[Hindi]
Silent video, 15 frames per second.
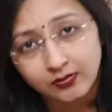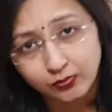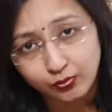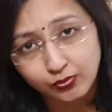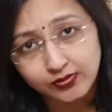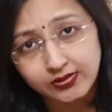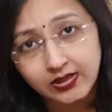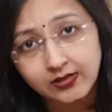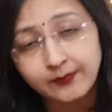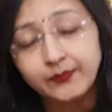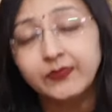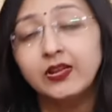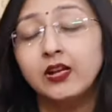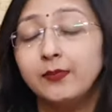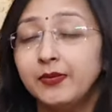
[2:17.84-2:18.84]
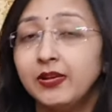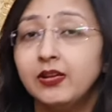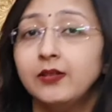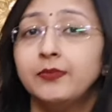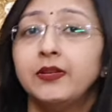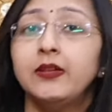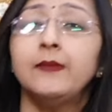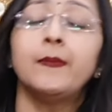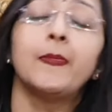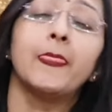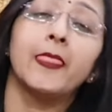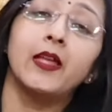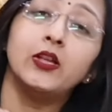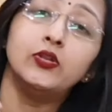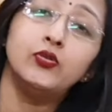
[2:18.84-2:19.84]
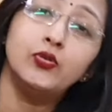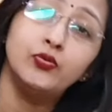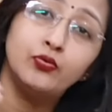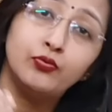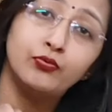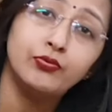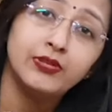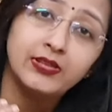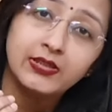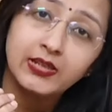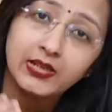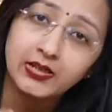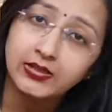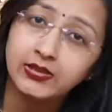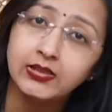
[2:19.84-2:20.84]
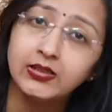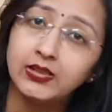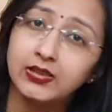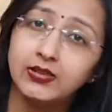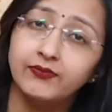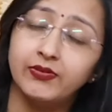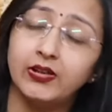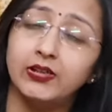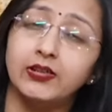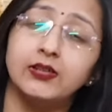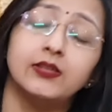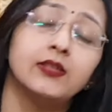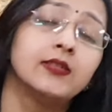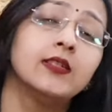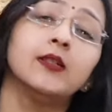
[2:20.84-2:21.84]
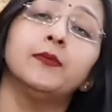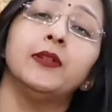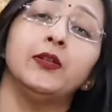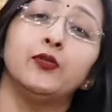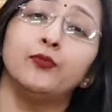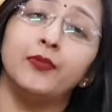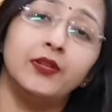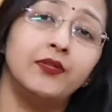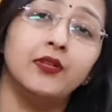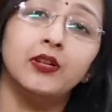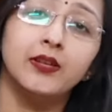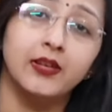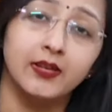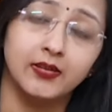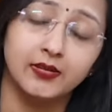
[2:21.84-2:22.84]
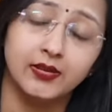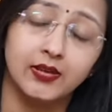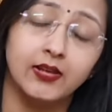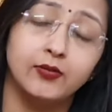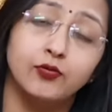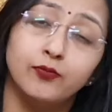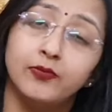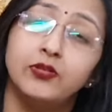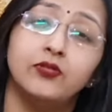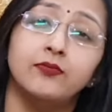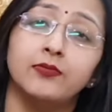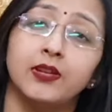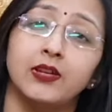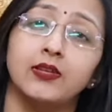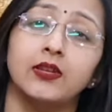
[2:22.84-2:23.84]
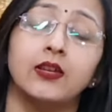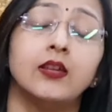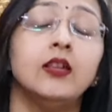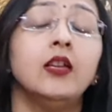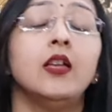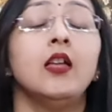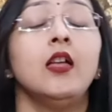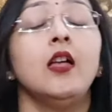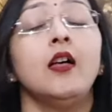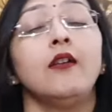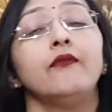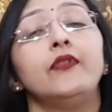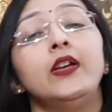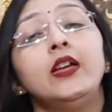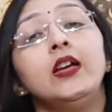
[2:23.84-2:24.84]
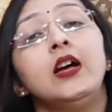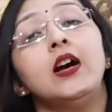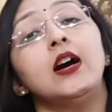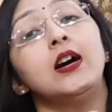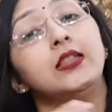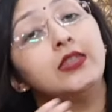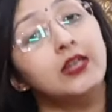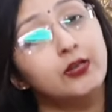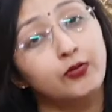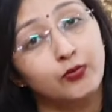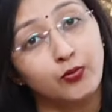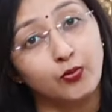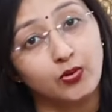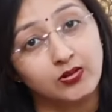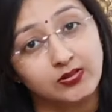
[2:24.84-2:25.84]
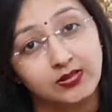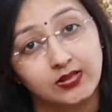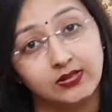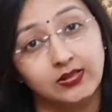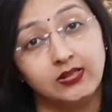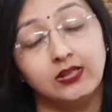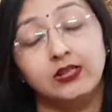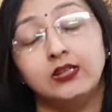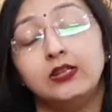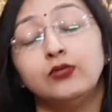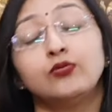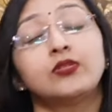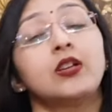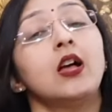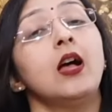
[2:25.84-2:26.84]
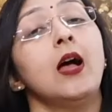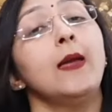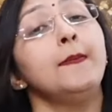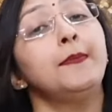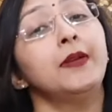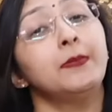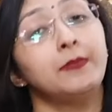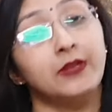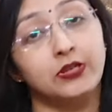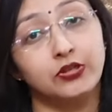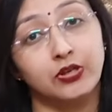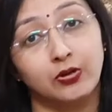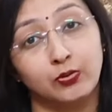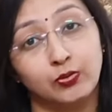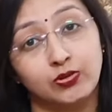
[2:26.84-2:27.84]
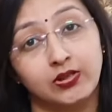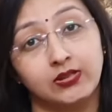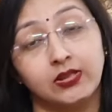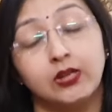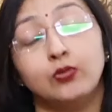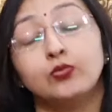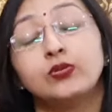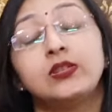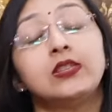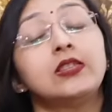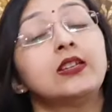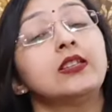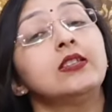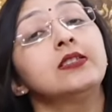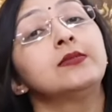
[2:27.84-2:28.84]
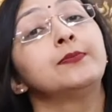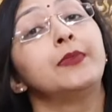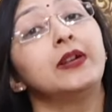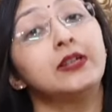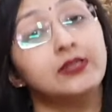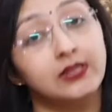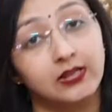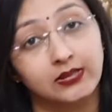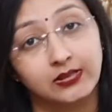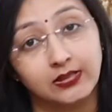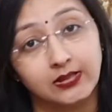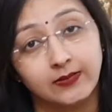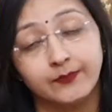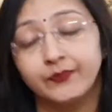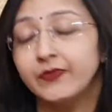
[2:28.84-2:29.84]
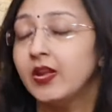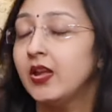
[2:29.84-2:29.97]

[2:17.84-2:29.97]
दूसरा कभी कभी जो यूट्रस के अंदर की दीवार है जिसे हम एंडोमेट्रल कहते हैं एंडोमेट्रियम कहते हैं वह अधिक ग्रो कर जाती है यानी कि उसका हाइपर प्लेजिया हो जाता है उसकी थिकनेस बढ़ जाती है